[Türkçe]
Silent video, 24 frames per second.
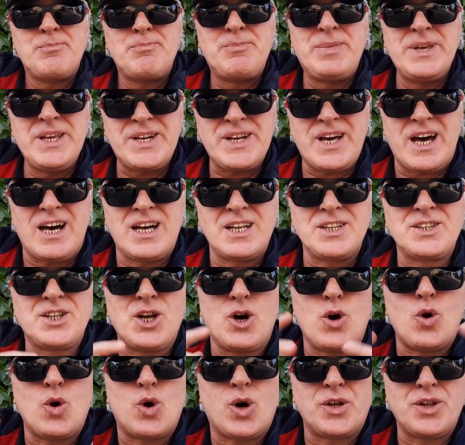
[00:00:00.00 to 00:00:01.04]
bir anda
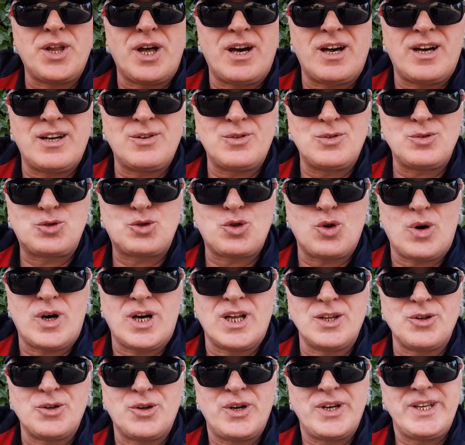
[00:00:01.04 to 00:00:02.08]
o kadar
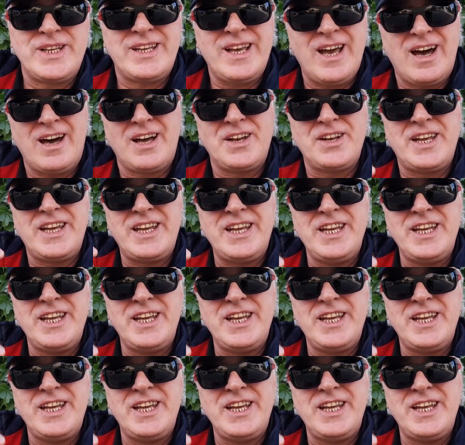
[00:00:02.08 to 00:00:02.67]
çoğalıyor. Yani